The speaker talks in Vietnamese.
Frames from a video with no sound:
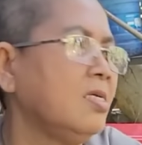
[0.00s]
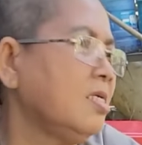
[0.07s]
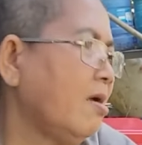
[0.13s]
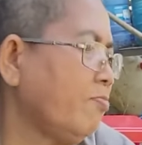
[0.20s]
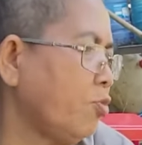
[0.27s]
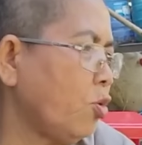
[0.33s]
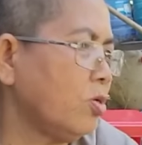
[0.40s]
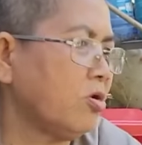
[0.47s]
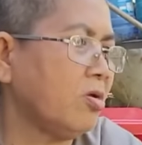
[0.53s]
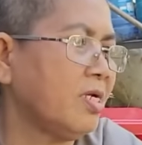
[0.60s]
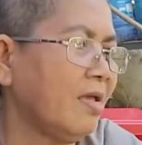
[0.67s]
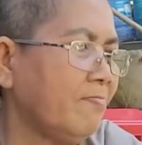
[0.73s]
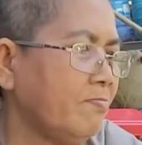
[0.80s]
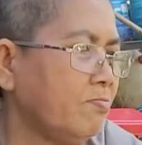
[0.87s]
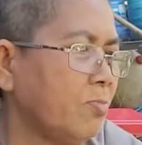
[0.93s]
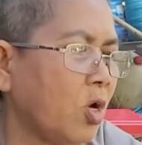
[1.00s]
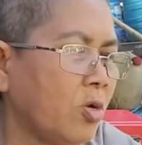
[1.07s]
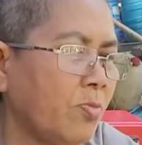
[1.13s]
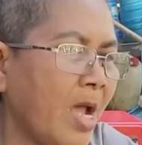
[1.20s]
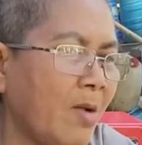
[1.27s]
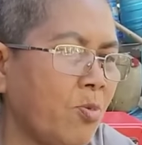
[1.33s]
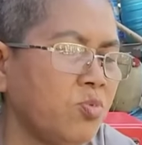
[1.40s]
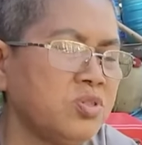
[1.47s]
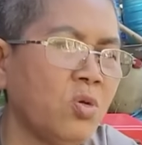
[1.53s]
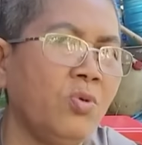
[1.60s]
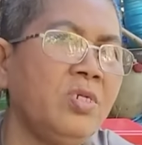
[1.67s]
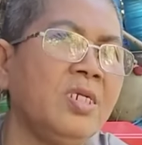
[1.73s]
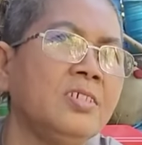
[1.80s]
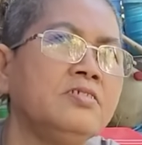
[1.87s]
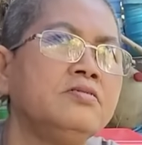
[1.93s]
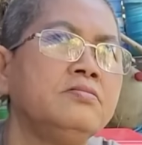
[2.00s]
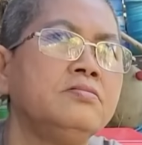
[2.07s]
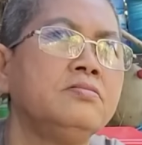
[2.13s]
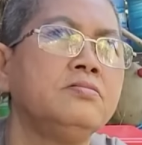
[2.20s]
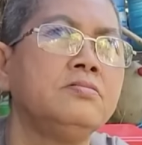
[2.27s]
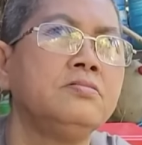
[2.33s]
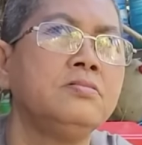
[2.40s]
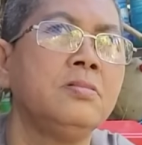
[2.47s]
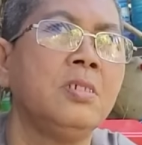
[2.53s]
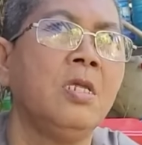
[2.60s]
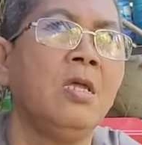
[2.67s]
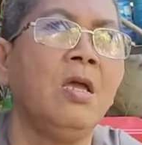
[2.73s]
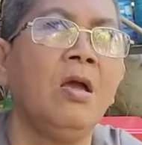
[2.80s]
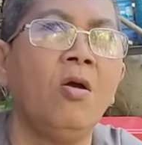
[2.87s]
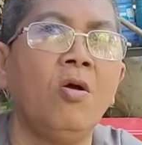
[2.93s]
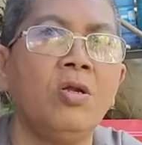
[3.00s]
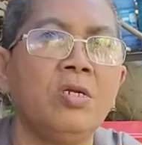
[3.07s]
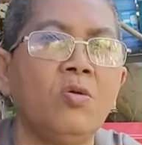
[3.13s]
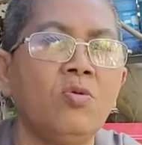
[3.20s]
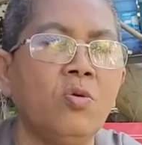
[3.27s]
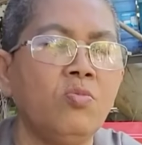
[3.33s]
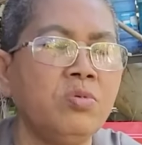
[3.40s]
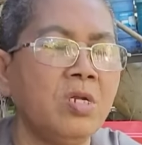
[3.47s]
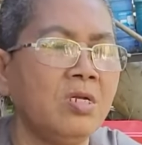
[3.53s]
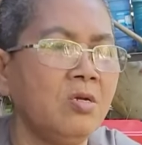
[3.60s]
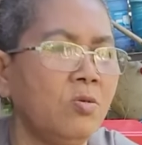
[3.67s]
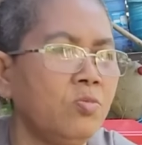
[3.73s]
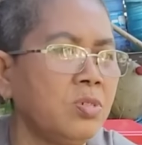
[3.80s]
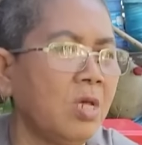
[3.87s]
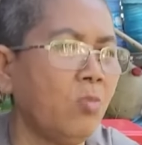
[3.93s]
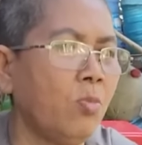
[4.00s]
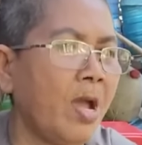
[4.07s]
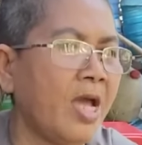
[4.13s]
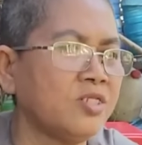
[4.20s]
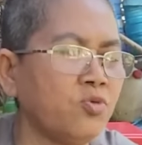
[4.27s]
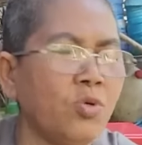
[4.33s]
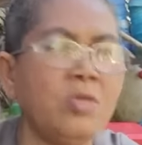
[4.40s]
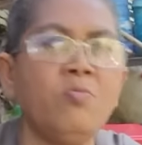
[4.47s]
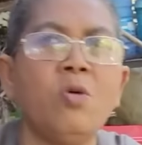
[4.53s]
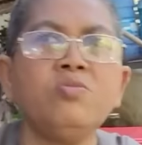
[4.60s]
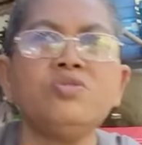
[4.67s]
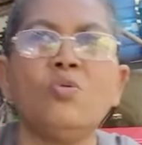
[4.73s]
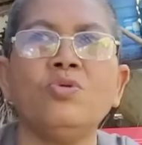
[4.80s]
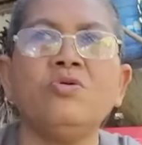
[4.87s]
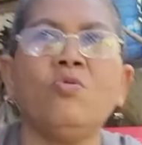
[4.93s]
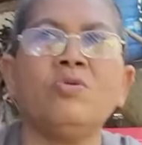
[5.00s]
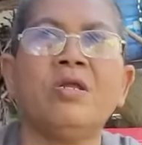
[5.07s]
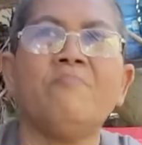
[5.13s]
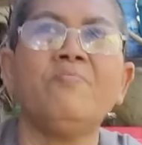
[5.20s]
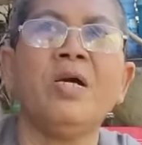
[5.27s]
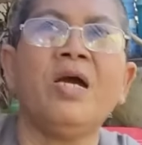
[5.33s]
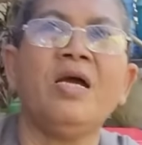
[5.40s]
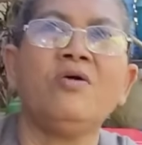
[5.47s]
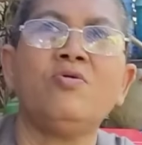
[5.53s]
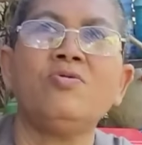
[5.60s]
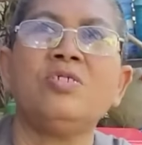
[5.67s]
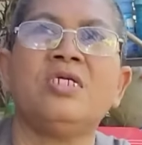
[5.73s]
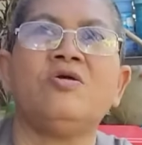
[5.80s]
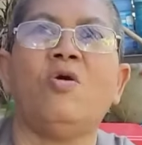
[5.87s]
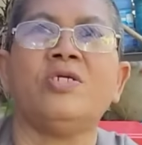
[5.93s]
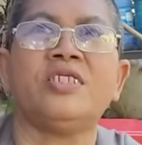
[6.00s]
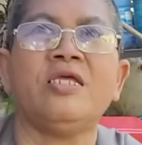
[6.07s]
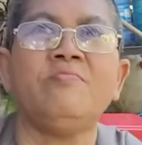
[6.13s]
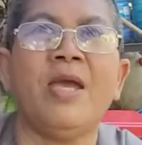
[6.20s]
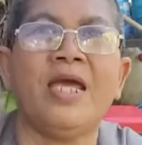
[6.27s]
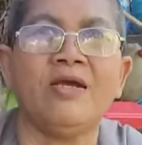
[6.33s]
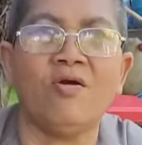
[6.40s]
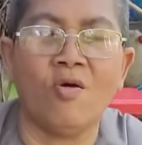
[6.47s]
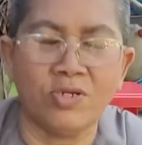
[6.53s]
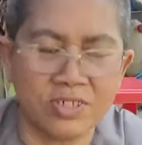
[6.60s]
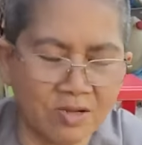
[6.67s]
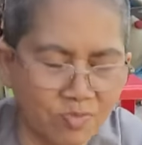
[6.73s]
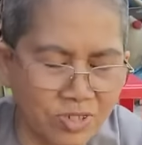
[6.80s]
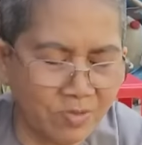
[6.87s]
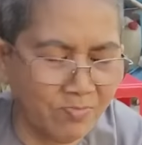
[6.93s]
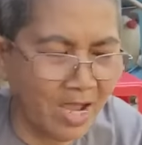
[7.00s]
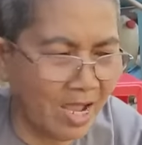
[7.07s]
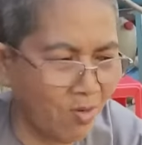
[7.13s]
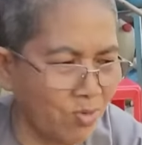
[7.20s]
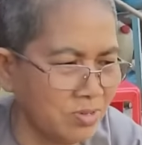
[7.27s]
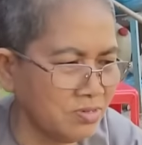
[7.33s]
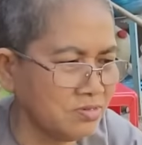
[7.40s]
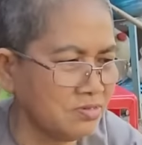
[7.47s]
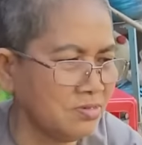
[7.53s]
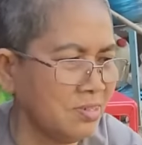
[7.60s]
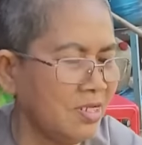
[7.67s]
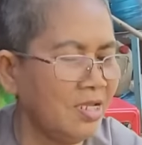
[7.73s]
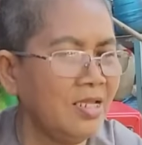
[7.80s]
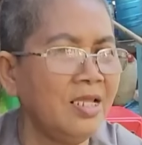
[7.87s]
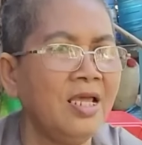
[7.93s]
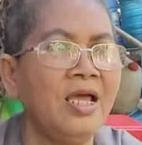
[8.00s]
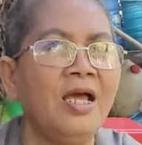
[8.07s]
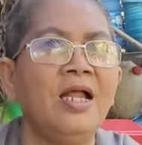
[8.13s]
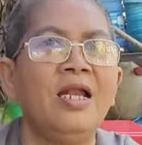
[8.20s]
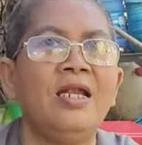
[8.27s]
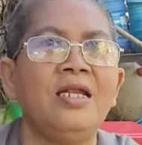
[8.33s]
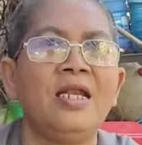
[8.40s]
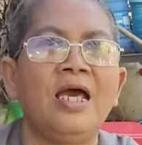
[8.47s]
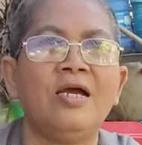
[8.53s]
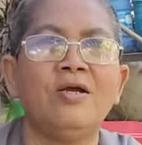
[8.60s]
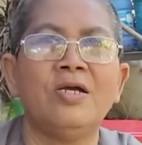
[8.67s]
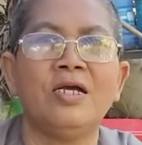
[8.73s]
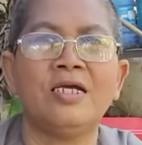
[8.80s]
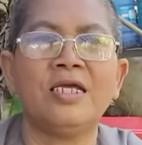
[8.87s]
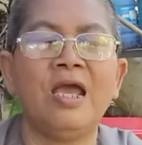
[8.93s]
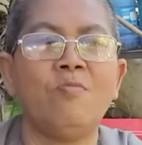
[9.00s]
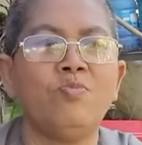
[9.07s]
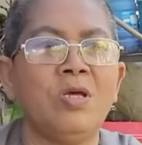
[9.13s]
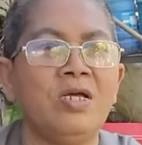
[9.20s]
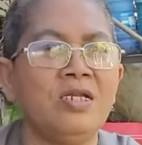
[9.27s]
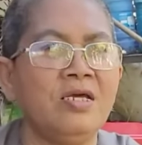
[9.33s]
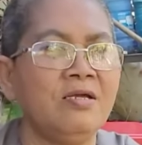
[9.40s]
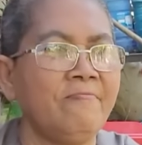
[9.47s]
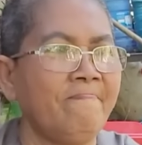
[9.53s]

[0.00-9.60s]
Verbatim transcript: gặp cô hồi năm hồi ba bốn tuổi rồi hồi đâu cũng đó luôn đâu ba tuổi tới bốn tuổi cô nằm ba à, ngồi thấy ma rồi chứ không chừng bao là, là cái ông đó đó